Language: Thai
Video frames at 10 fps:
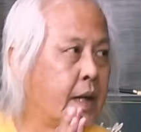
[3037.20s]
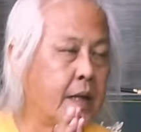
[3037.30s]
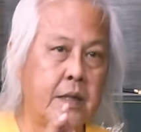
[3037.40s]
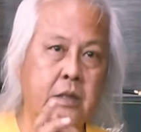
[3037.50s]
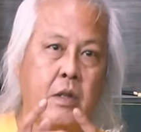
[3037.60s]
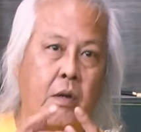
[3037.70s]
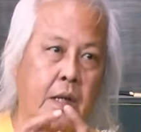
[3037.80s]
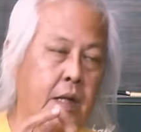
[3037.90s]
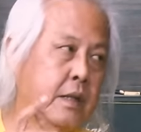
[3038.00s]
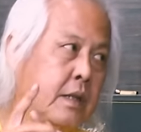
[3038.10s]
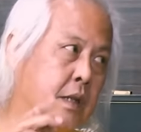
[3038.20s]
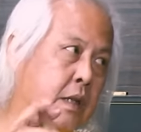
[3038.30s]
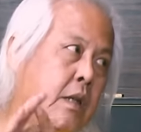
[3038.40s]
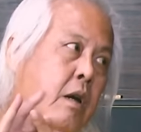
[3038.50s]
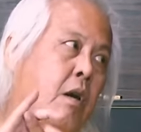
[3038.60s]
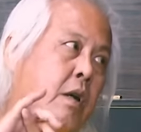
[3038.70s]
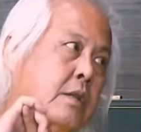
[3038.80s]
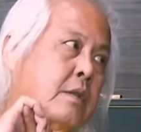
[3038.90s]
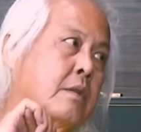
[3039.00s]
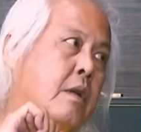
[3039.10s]
อันนั้นคือโจทย์ข้างหนึ่งคือคอส
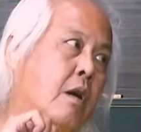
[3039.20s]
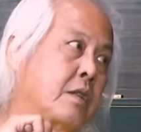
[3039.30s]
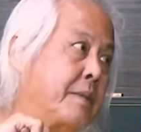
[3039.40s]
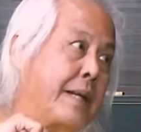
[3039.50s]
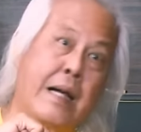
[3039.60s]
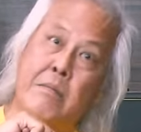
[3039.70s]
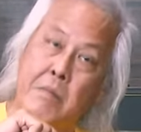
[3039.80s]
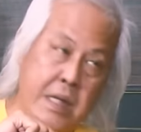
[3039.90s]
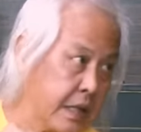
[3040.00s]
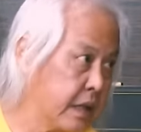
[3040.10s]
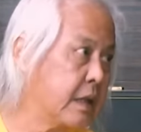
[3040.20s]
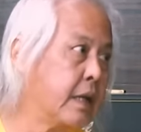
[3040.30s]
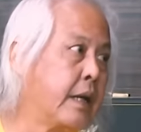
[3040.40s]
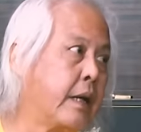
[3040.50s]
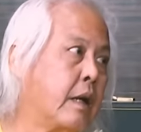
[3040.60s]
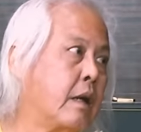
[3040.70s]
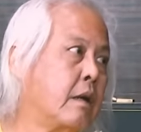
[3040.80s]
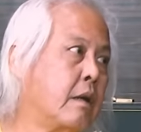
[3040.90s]
คอสเป็นหลักหมื่นนั่นเองนะ